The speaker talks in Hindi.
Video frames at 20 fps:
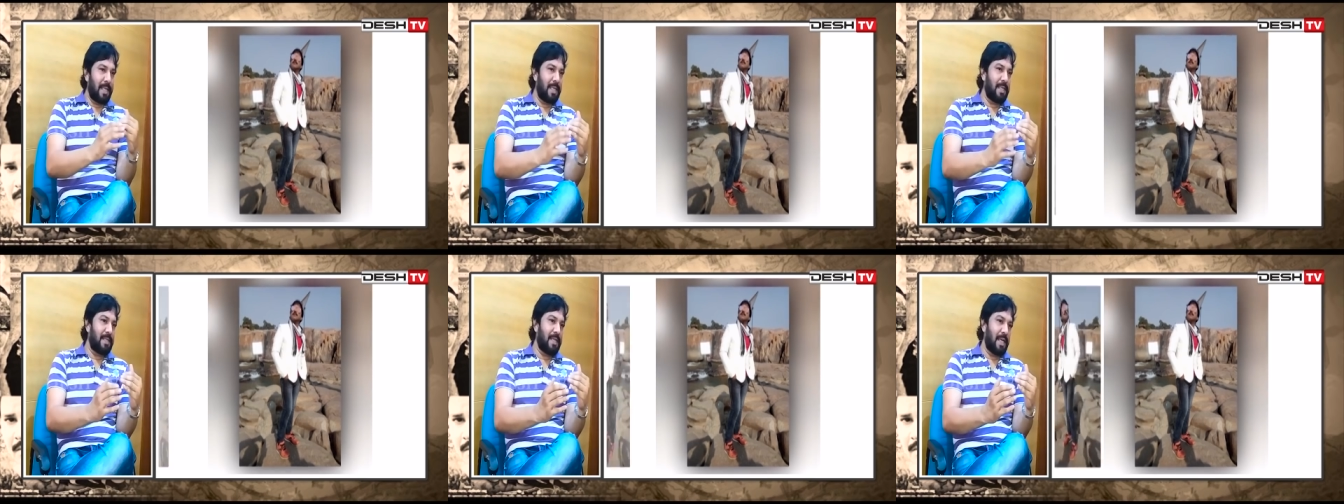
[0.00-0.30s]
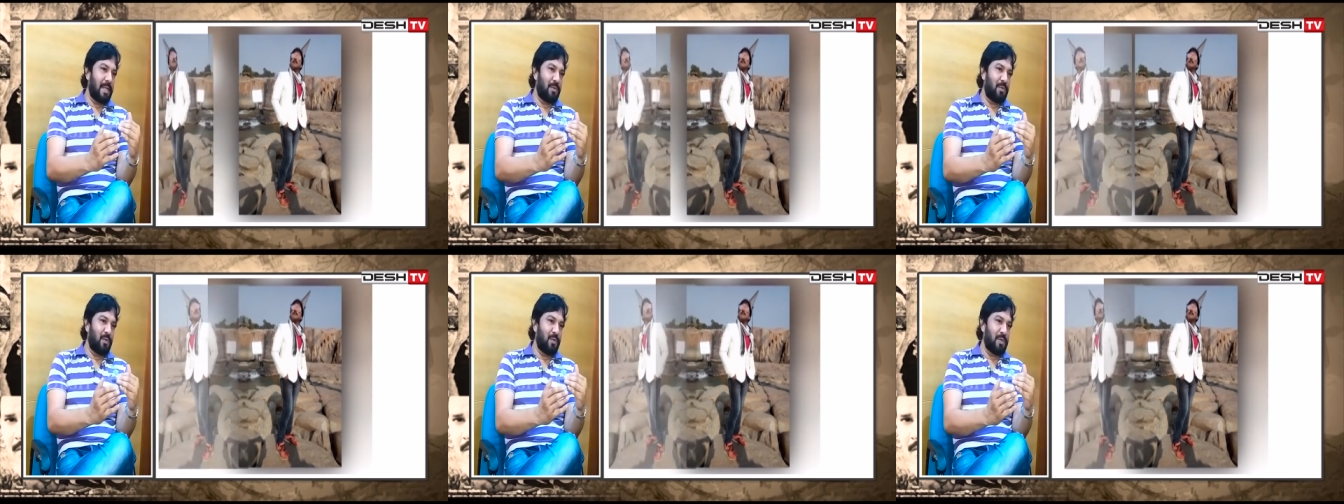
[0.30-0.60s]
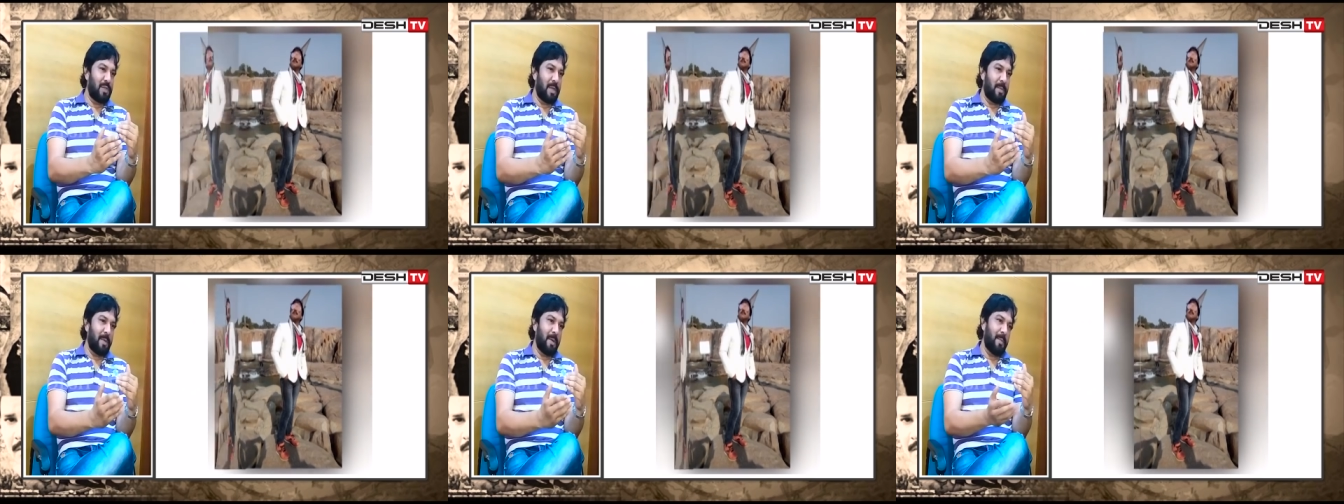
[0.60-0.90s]
ही साथ वो
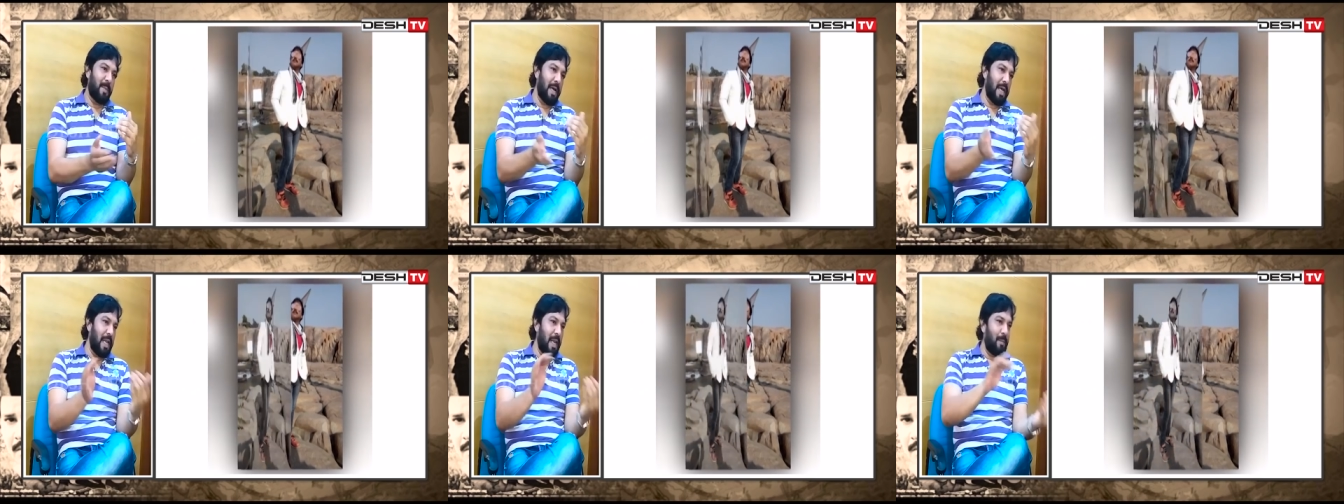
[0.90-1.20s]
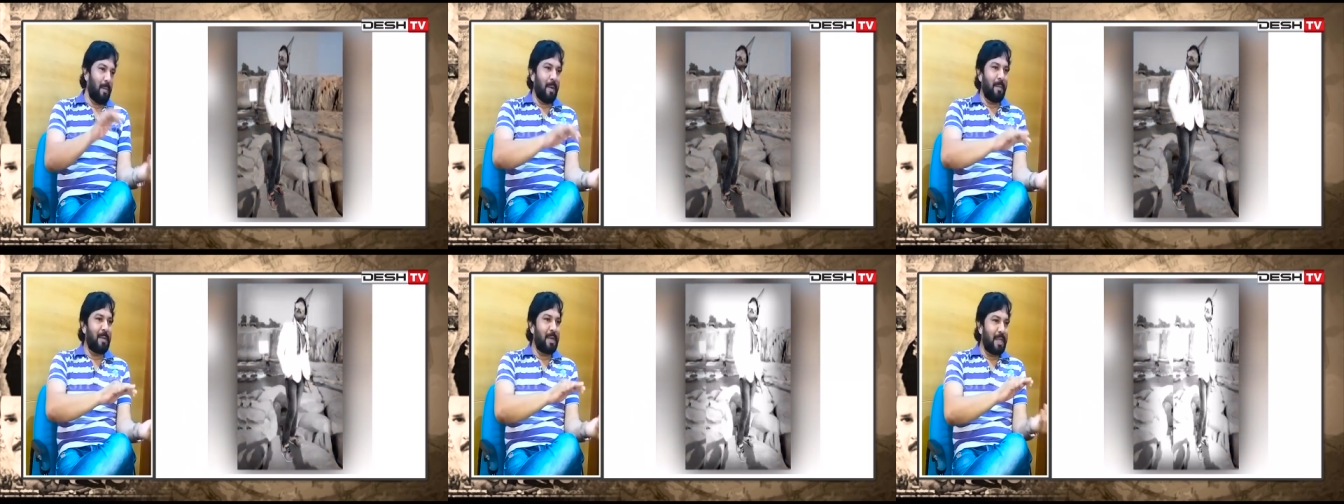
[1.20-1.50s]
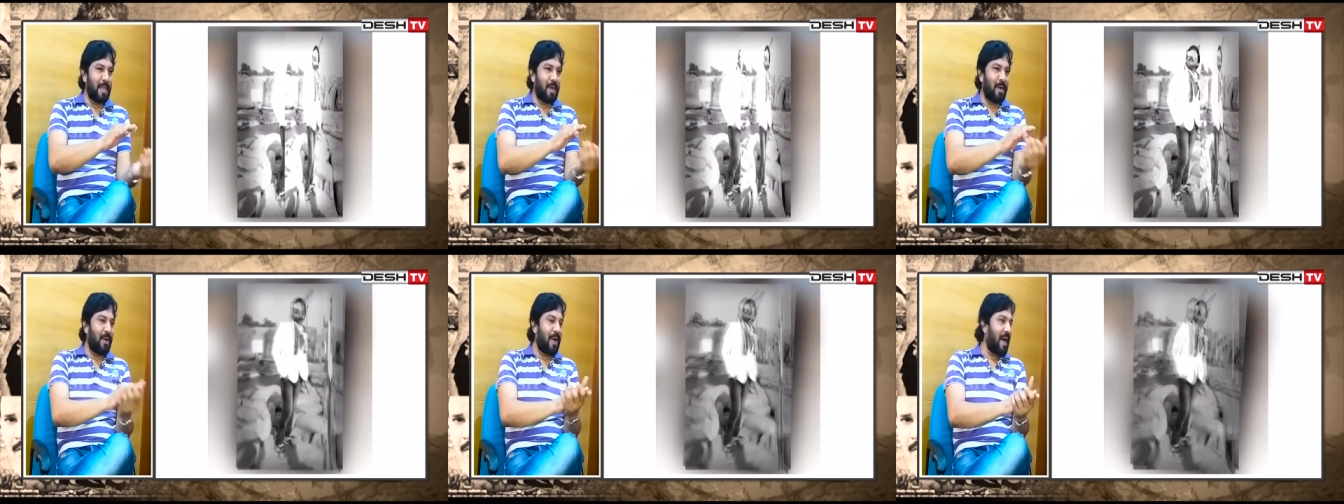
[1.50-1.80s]
समय में एल्बम
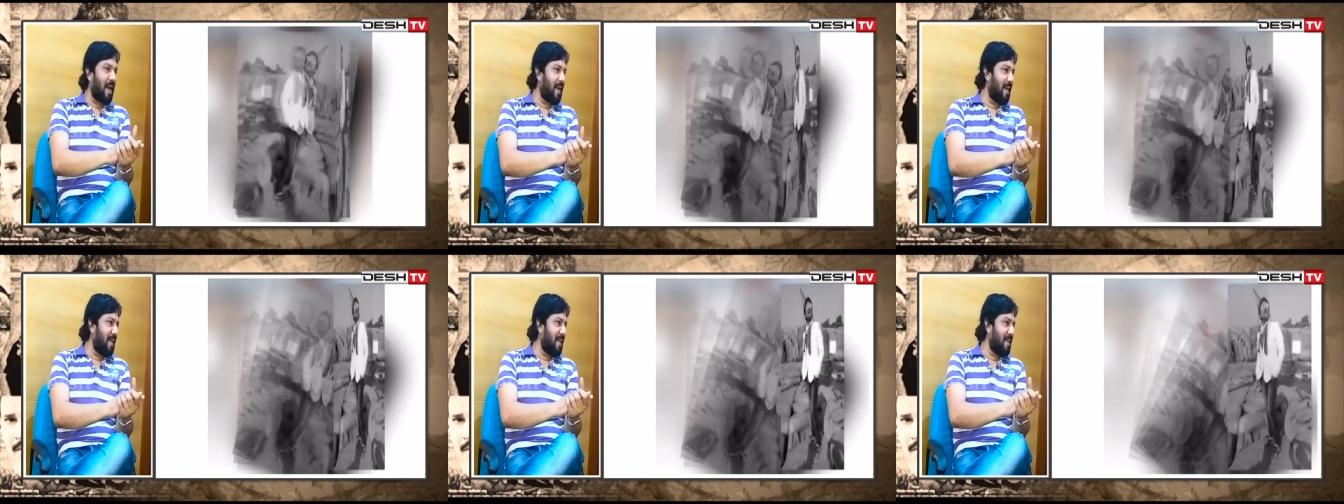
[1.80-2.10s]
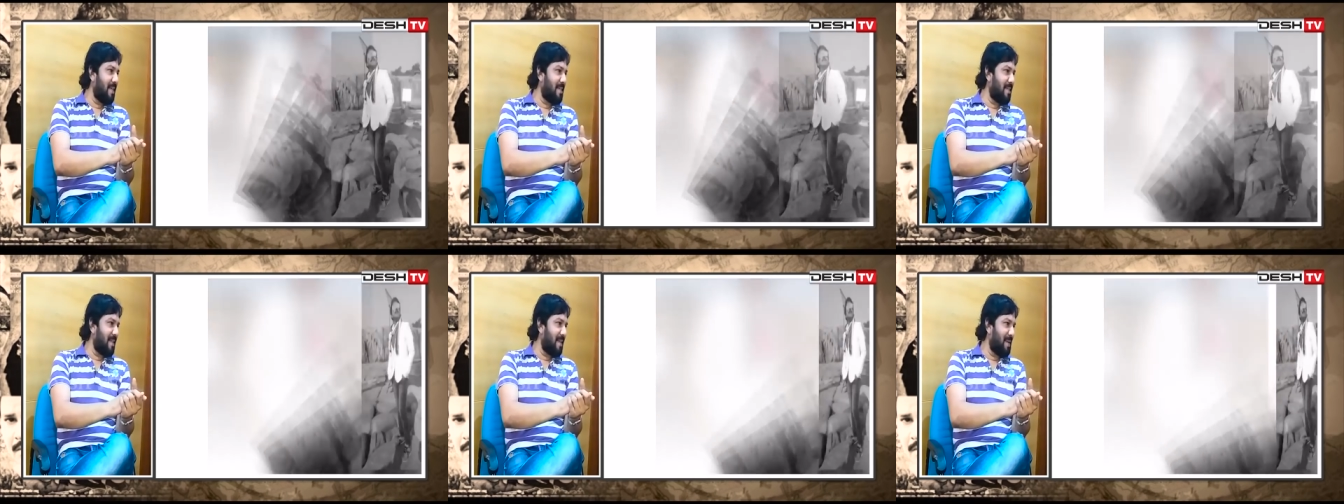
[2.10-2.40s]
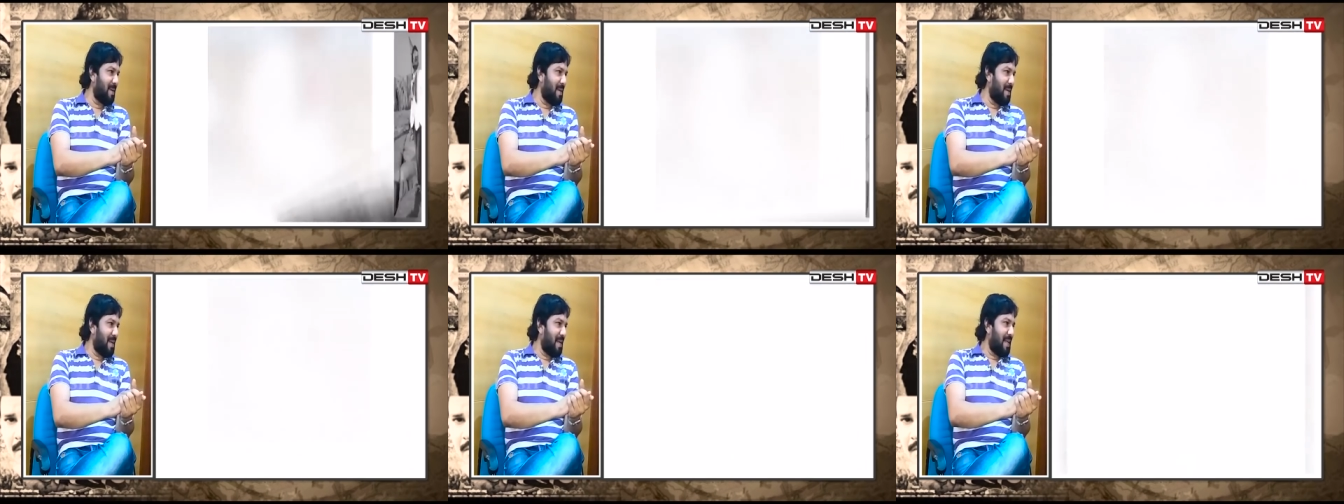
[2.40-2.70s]
के दौर आगे रही
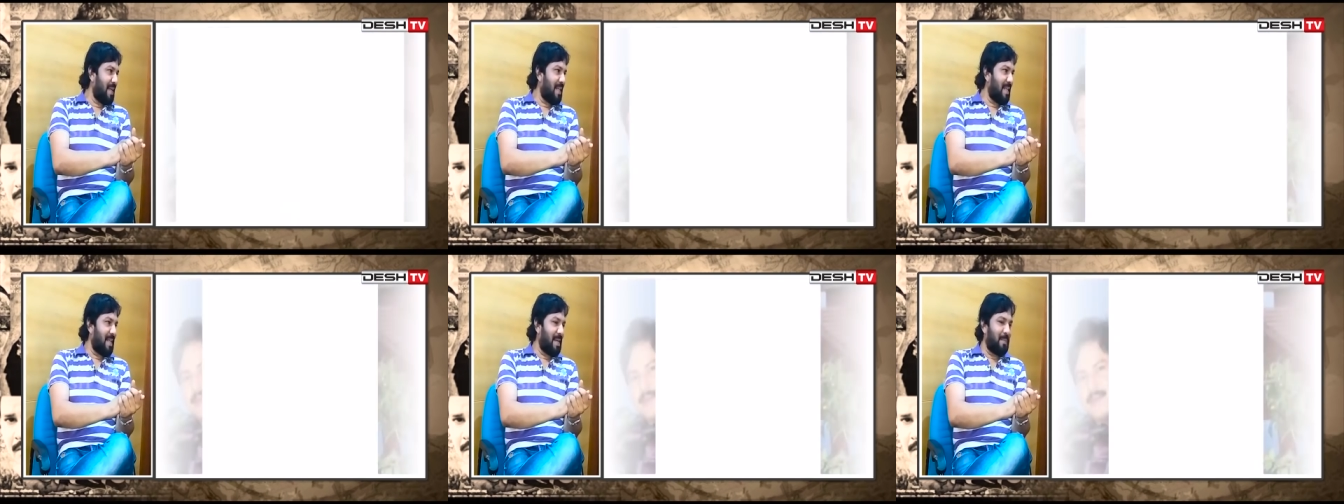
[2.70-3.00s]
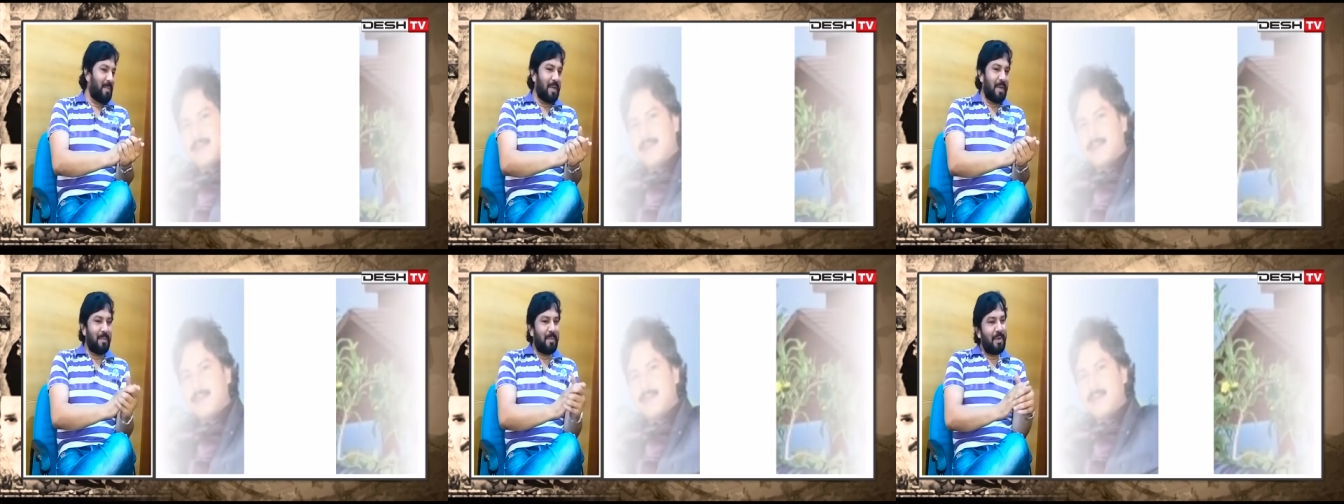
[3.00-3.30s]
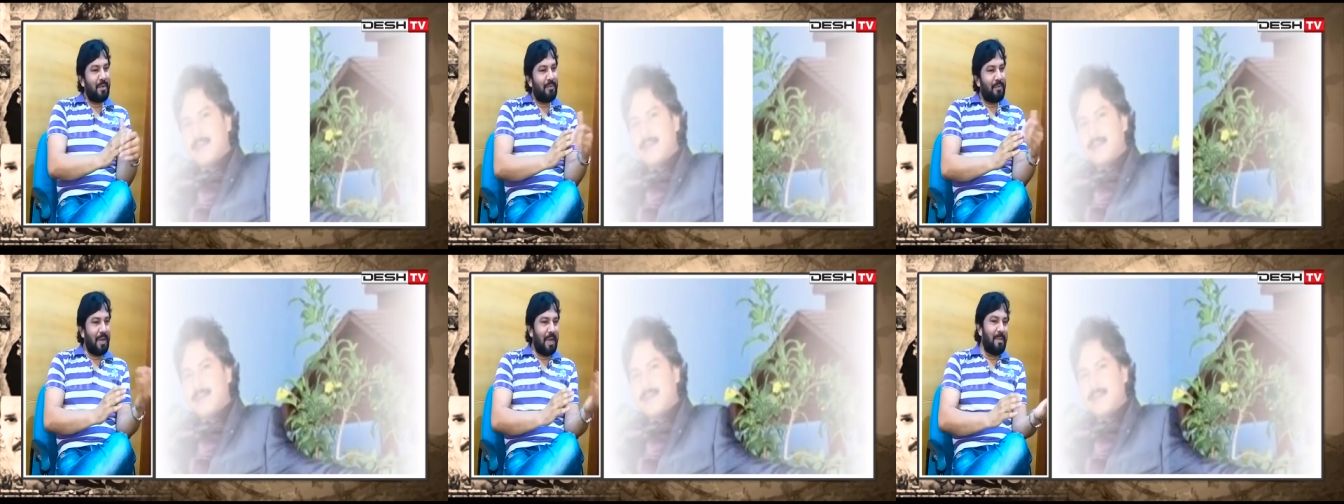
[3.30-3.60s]
से हाँ, तो हाँ। फिर
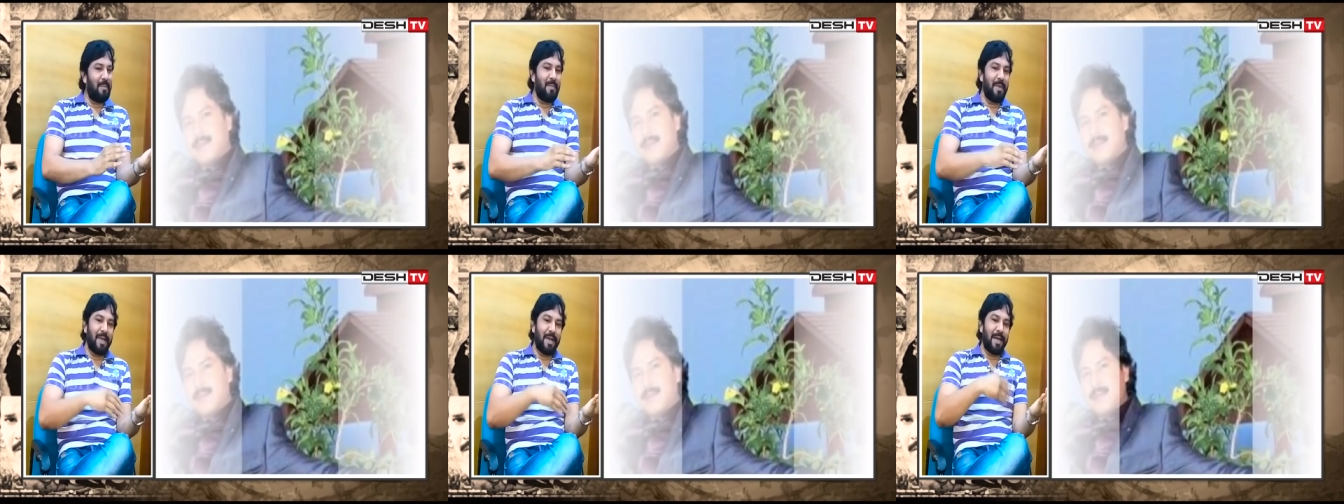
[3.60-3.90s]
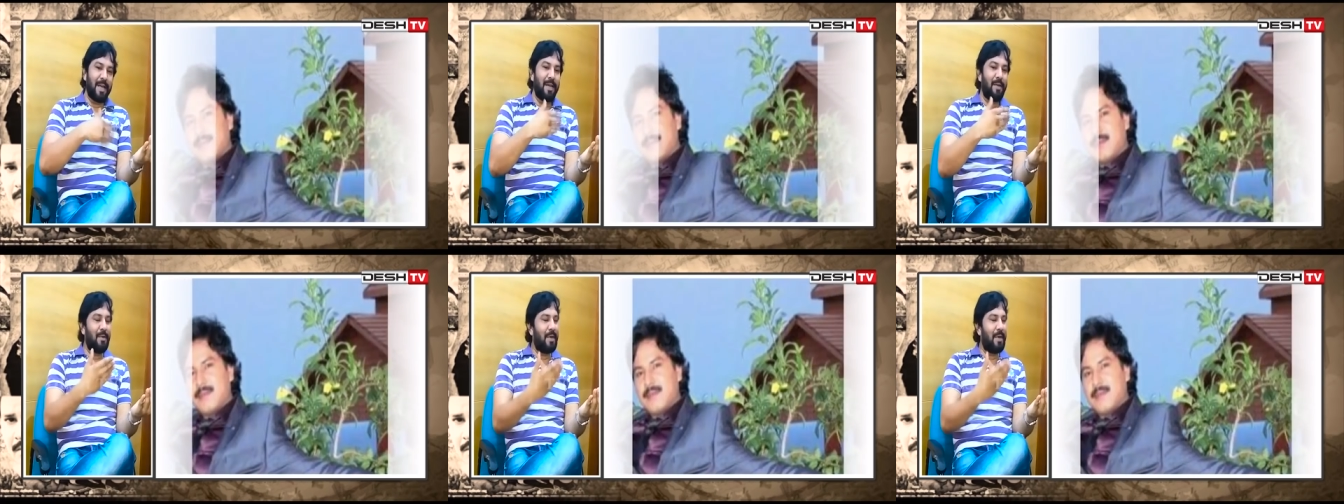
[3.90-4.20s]
मैं फिल्म भी करे हूँ